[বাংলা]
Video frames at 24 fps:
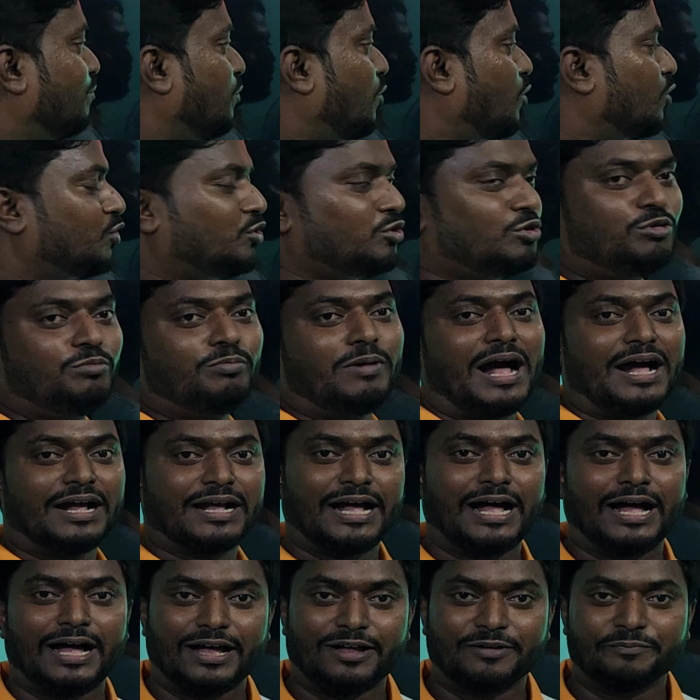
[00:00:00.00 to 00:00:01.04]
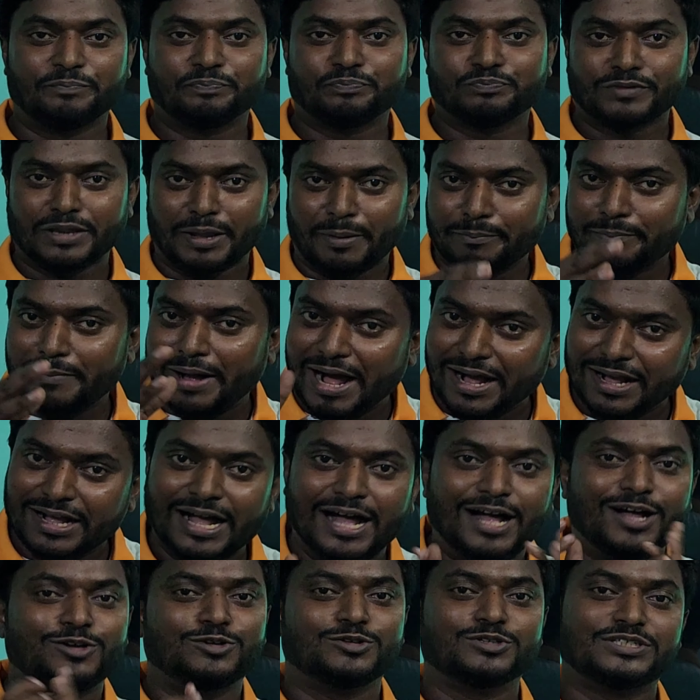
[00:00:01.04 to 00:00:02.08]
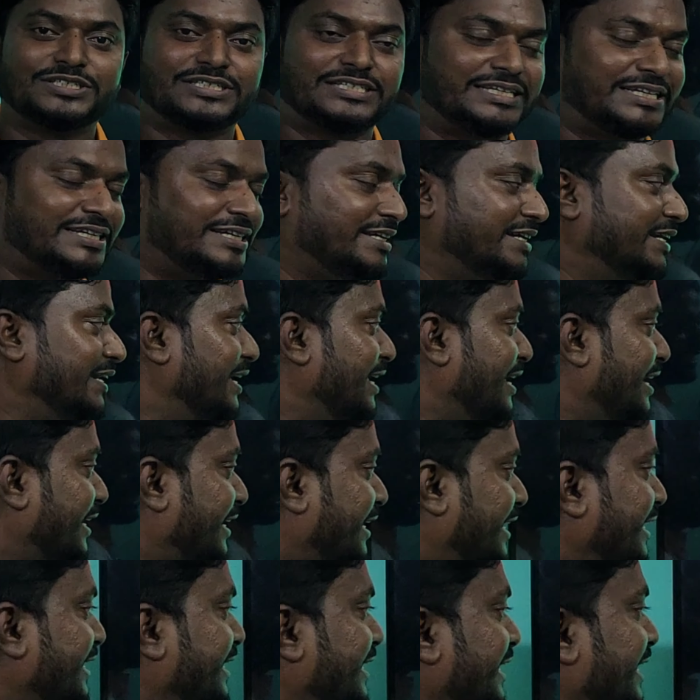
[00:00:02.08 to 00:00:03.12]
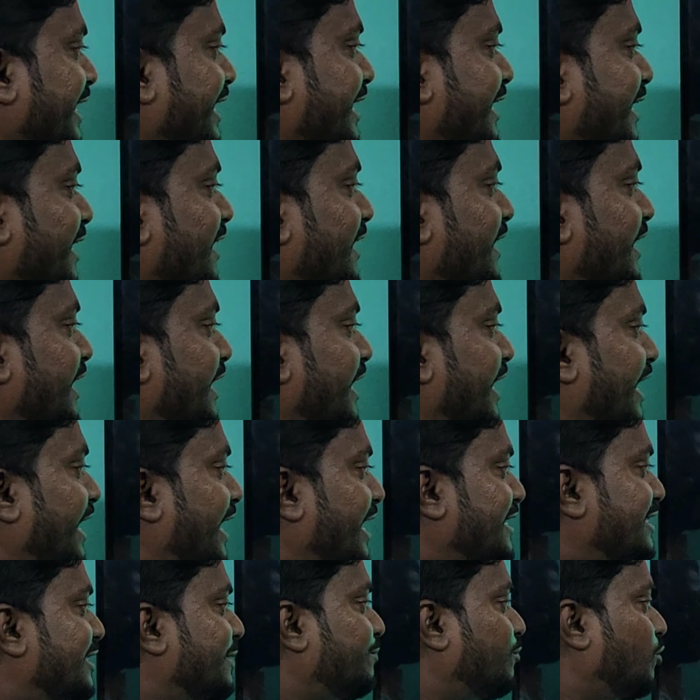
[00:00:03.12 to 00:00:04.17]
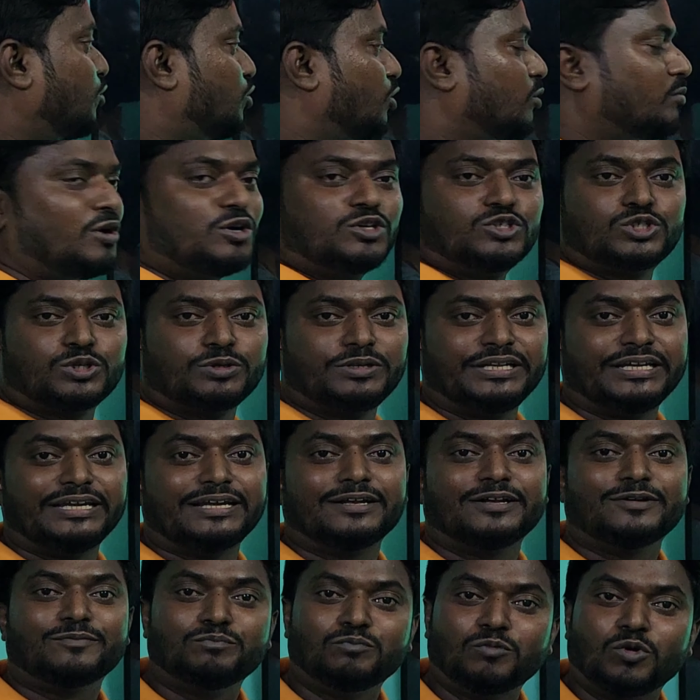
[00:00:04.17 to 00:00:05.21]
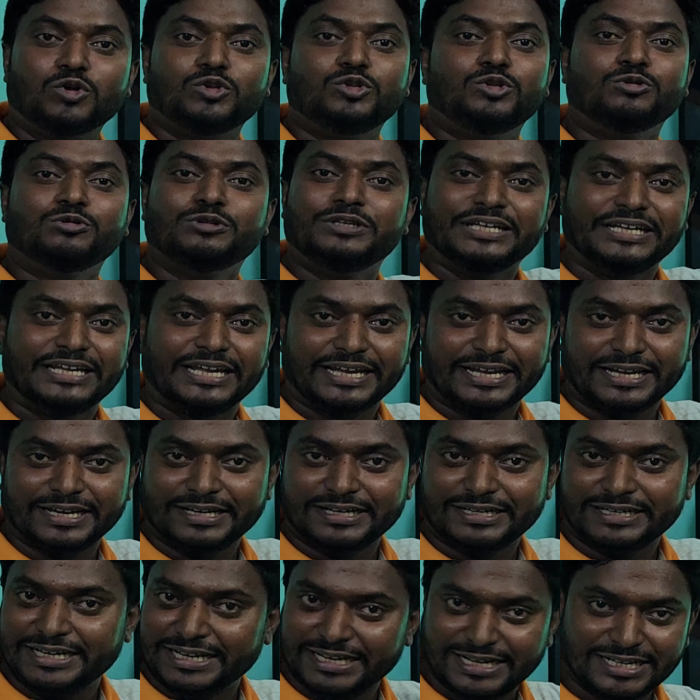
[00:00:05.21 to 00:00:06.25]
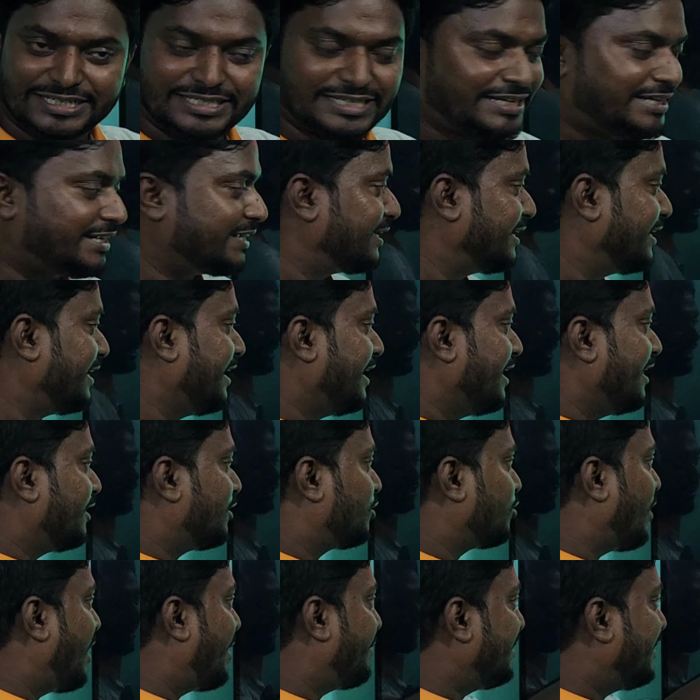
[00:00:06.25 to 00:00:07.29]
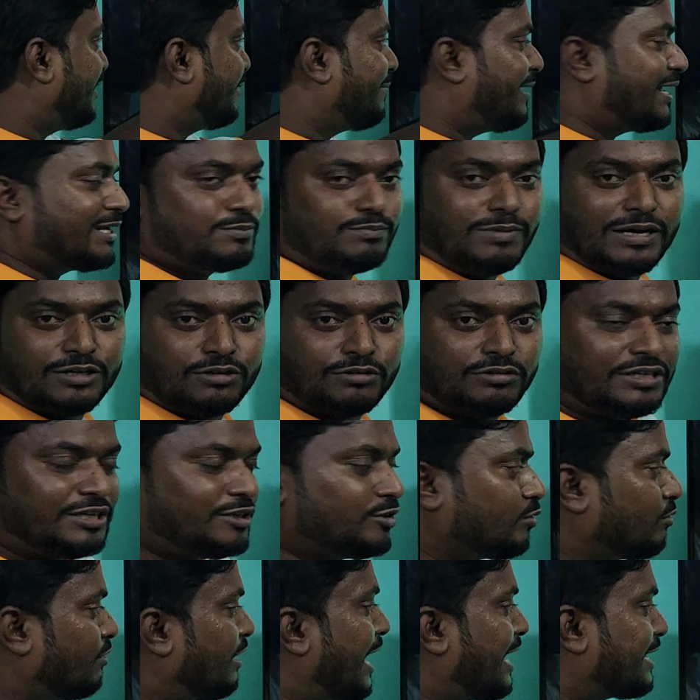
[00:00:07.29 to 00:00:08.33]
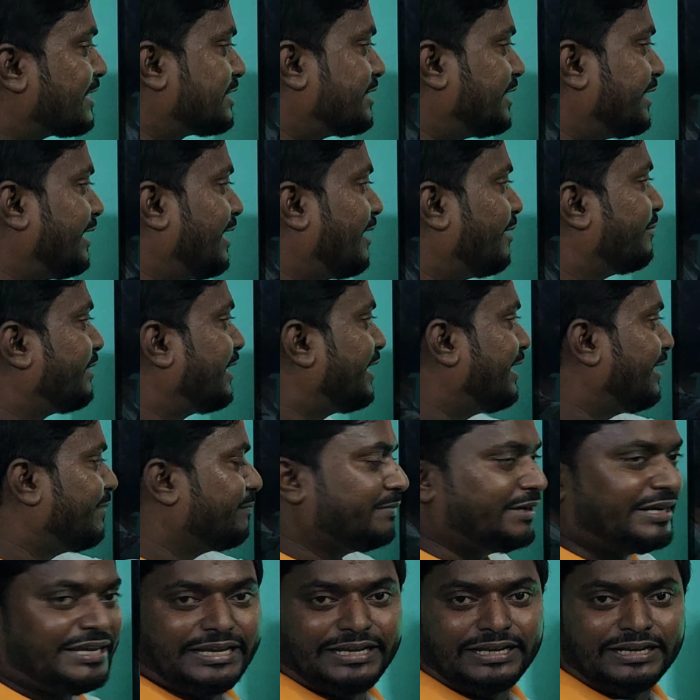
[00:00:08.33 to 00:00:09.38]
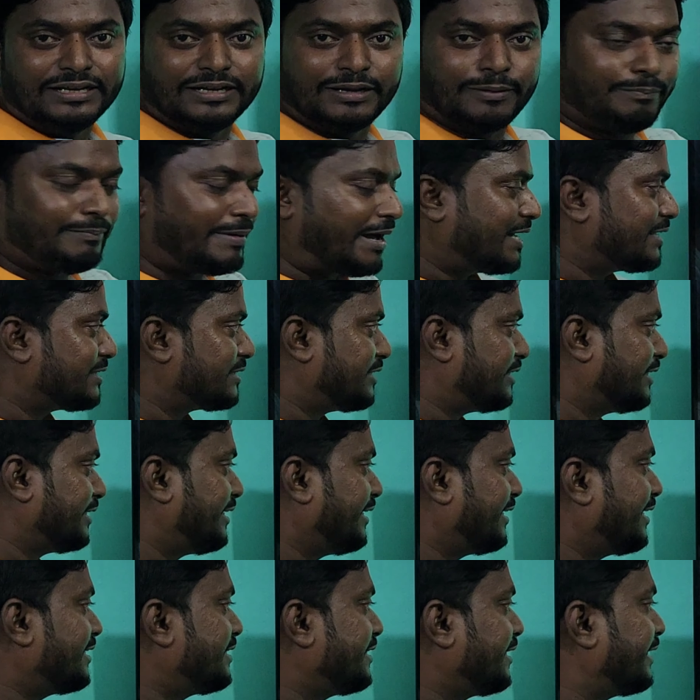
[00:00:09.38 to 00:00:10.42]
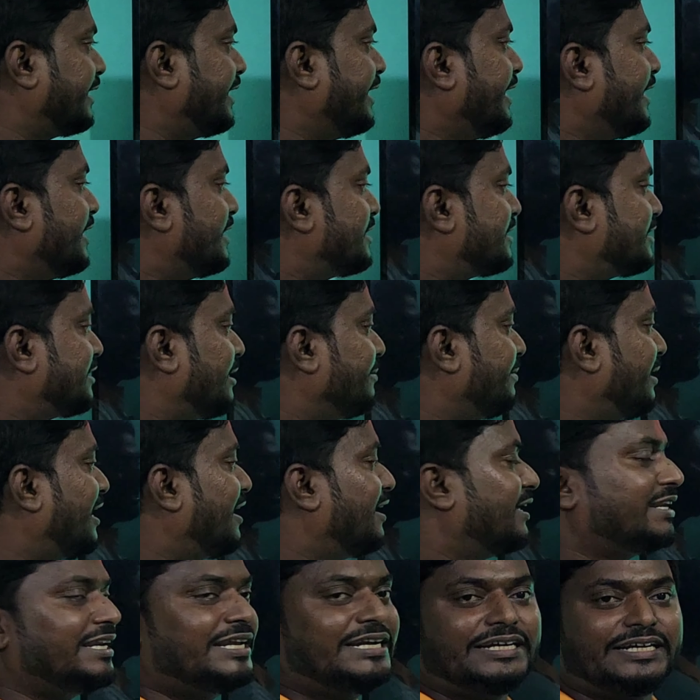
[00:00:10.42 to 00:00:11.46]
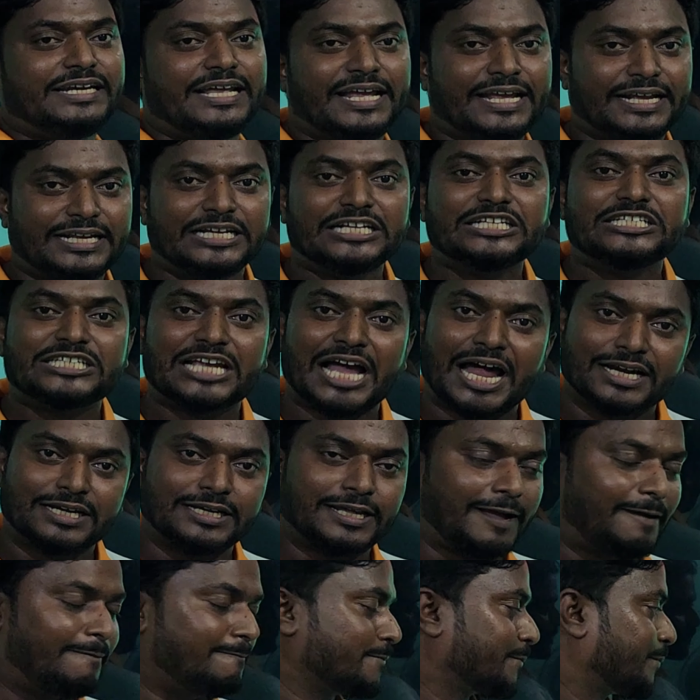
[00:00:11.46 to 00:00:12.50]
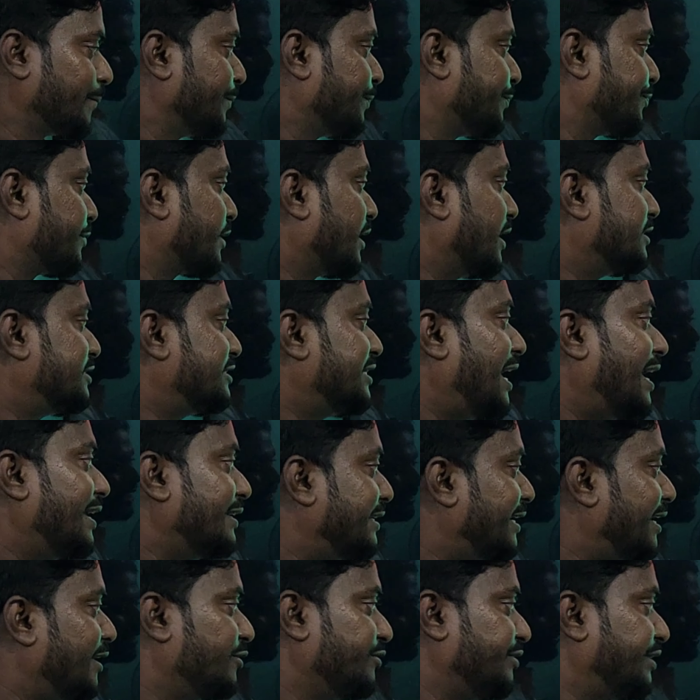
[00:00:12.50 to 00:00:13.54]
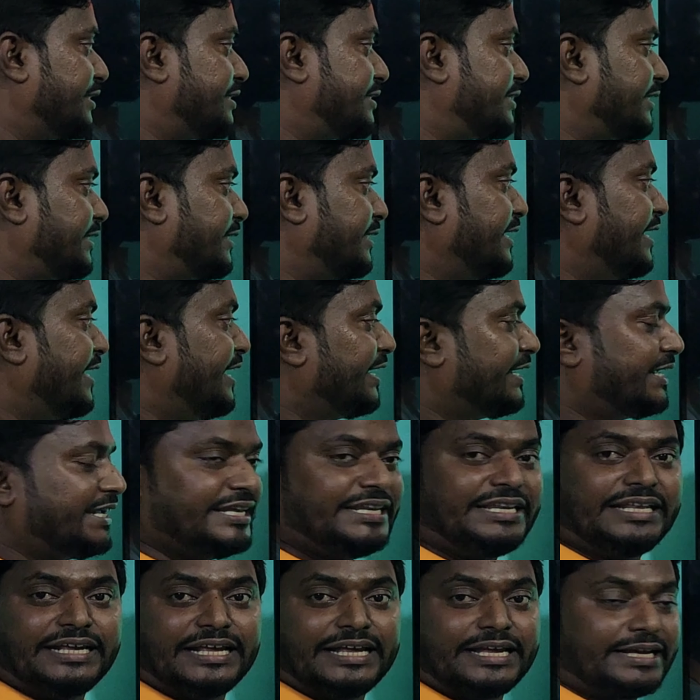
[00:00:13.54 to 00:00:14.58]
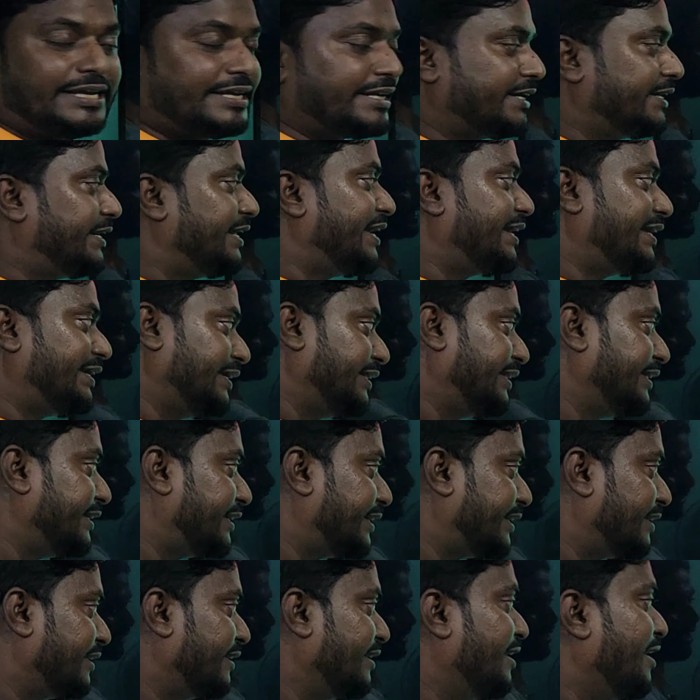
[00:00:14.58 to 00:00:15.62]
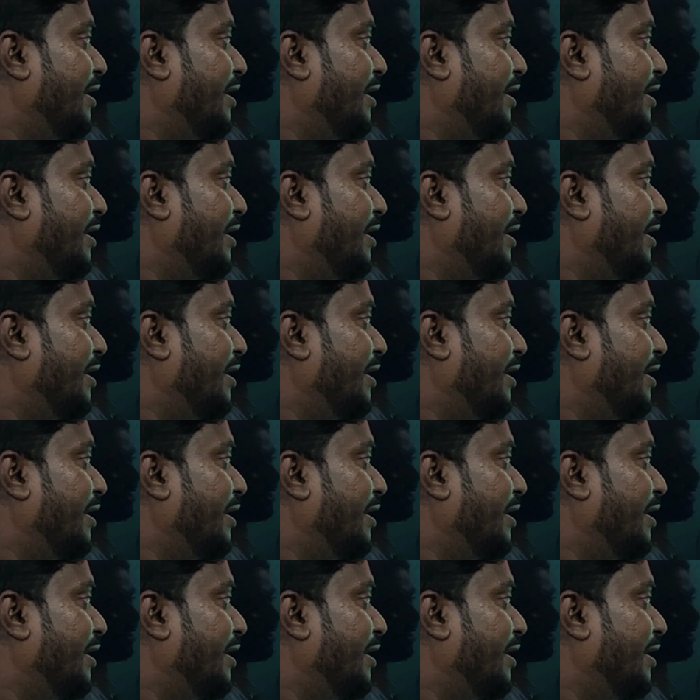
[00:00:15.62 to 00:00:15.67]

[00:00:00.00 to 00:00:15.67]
মধু মাখা মাখা হচ্ছে কি দিয়ে এই যে প্রথম অংশ দিয়ে মধু দিয়ে ঠিক আছে তো আমাদের ব্যাস বাক্য কিন্তু লাগছে না আমরা এমনি পারছি ঠিক আছে সিমিলারলি ঢেকি ছাটা ছাটা হয়েছে কি দিয়ে ঢেকি দিয়ে